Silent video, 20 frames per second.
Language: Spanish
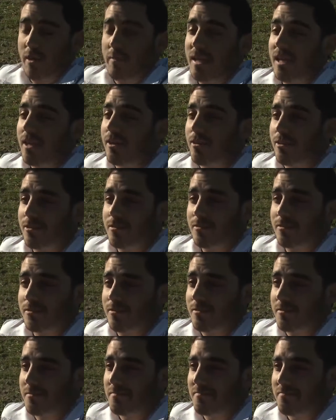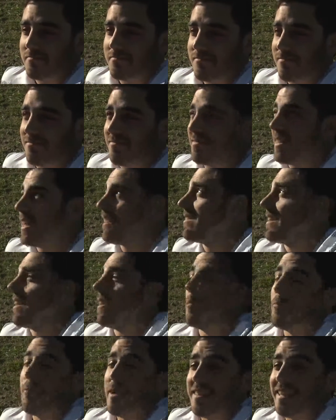amigos,
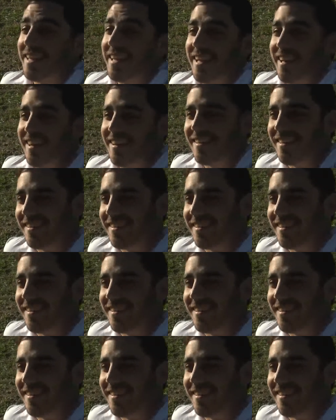tener un buen día.